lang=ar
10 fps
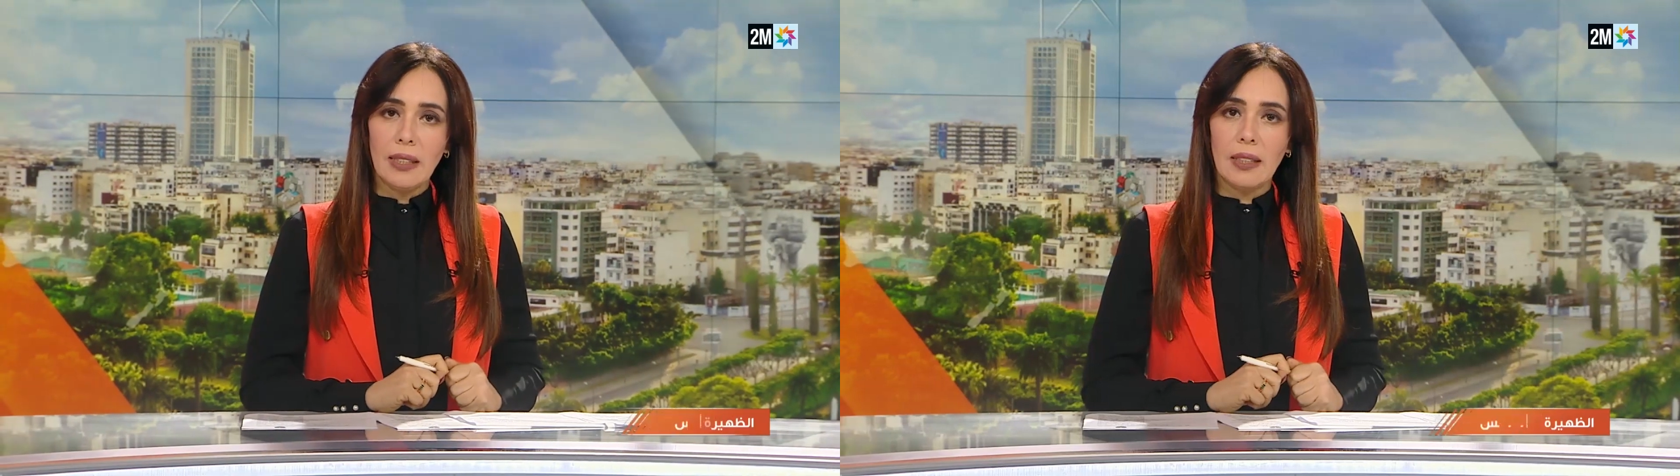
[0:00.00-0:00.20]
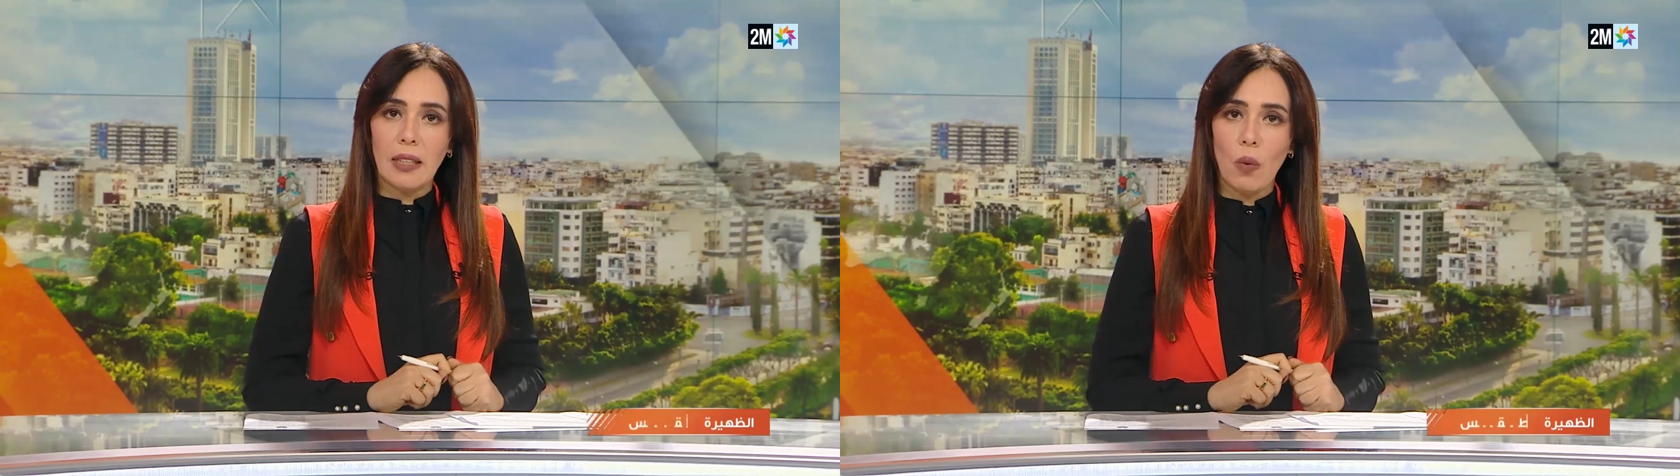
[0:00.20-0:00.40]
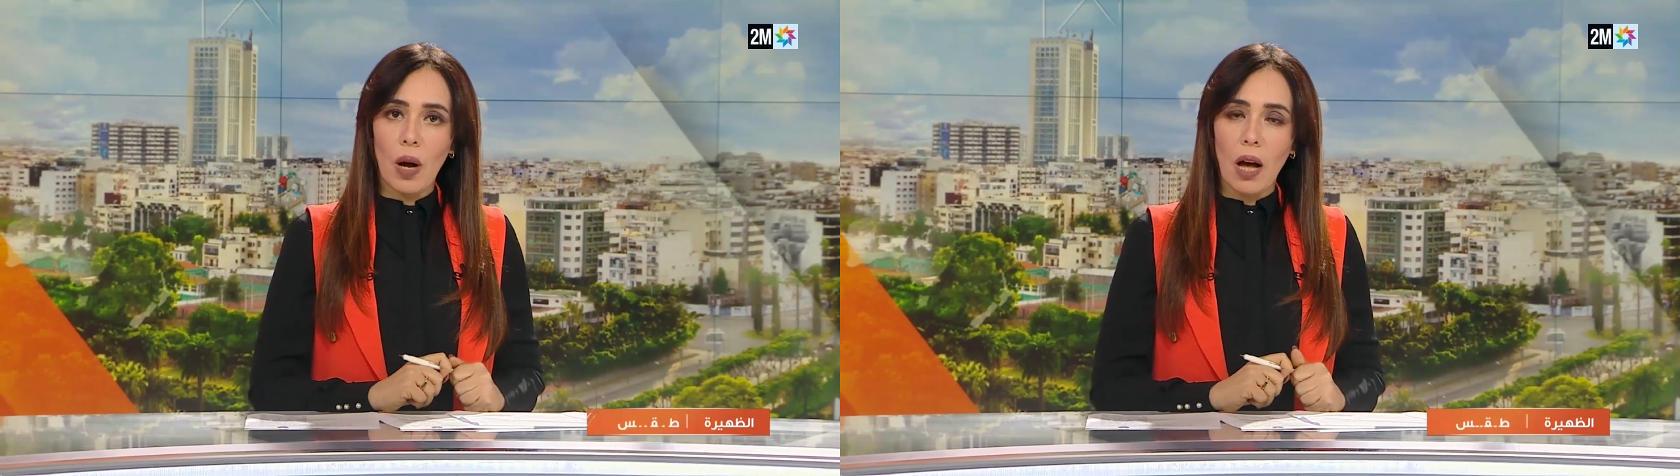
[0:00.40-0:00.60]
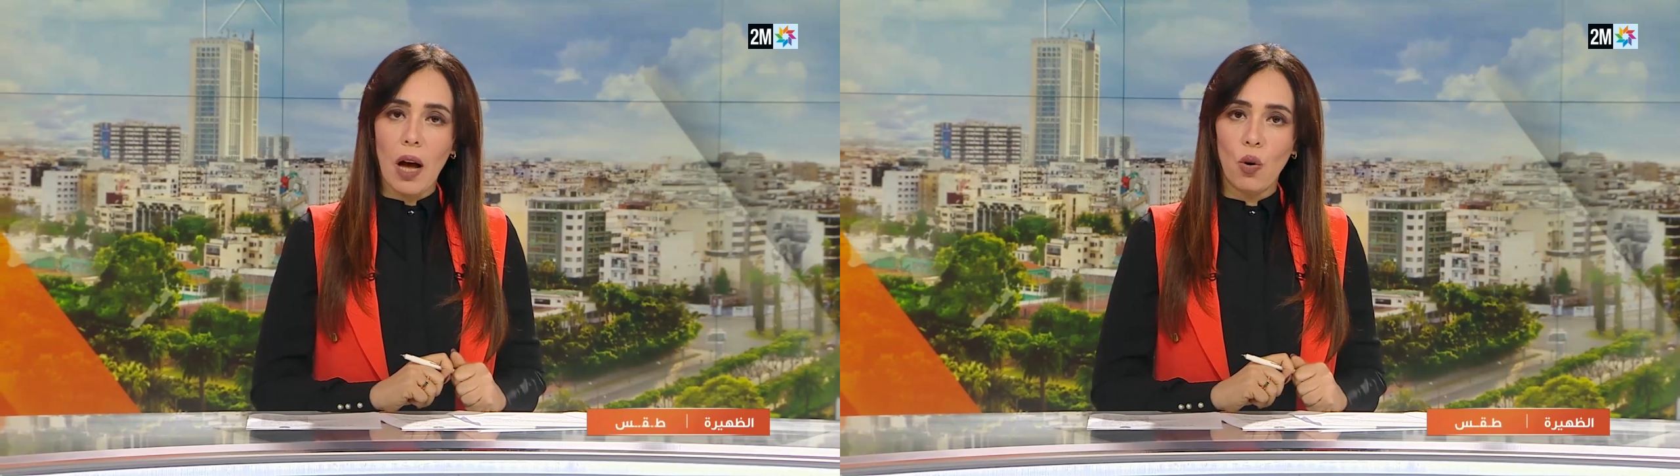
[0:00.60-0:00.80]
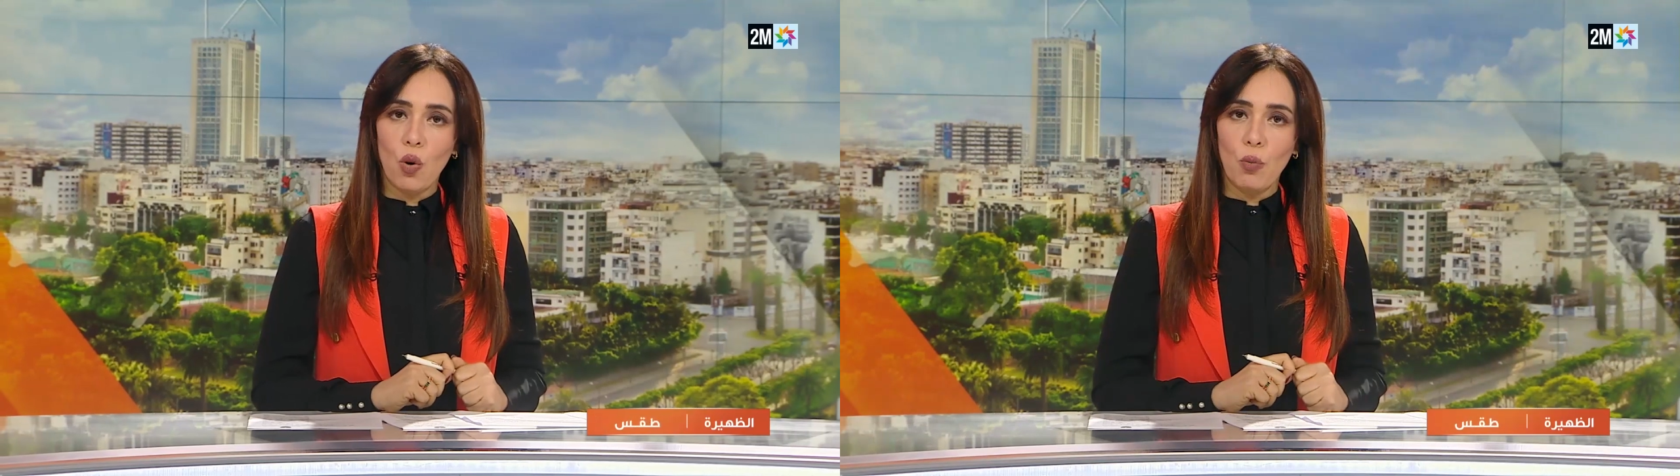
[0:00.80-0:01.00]

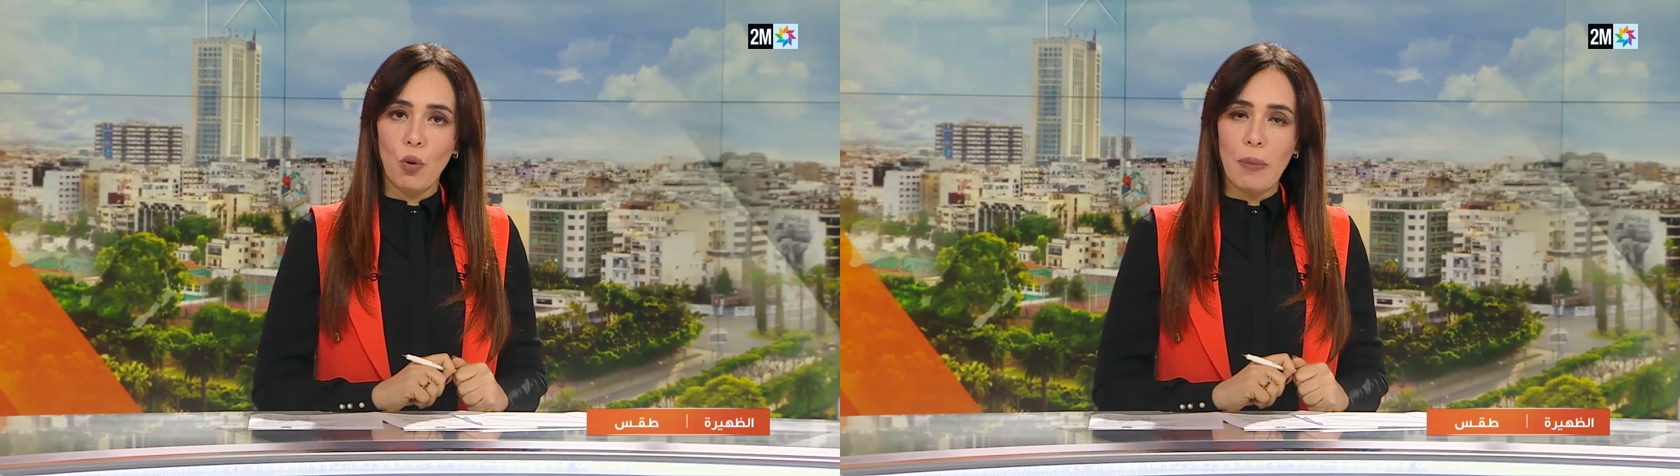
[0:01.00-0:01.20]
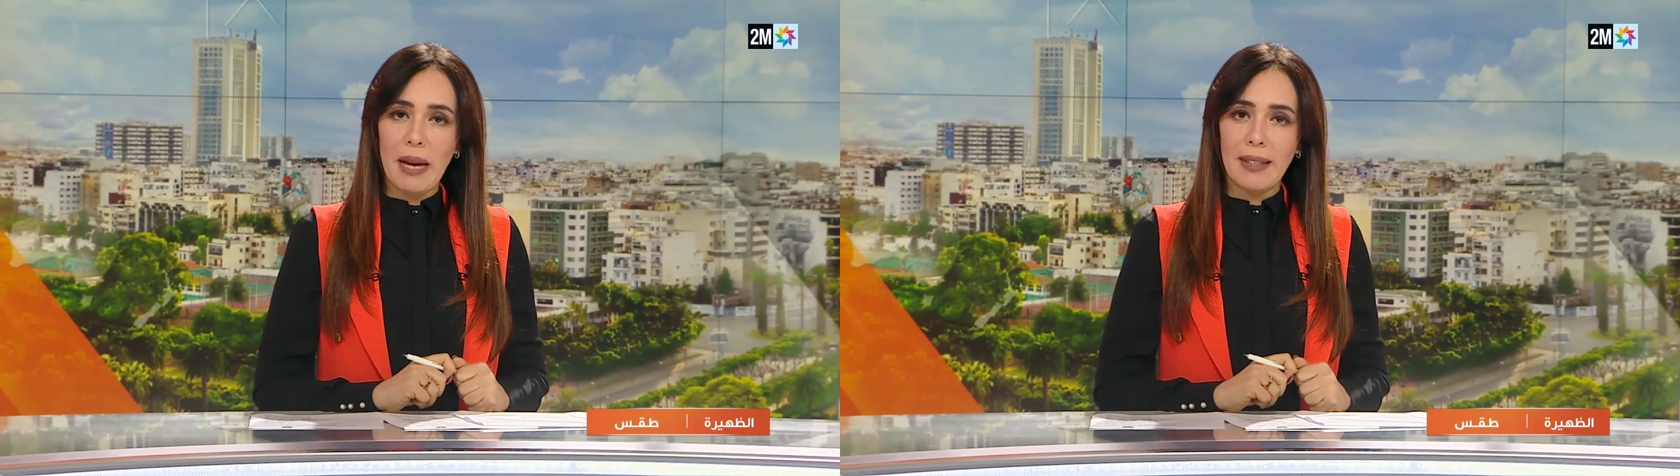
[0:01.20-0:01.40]
تتوقع هبوب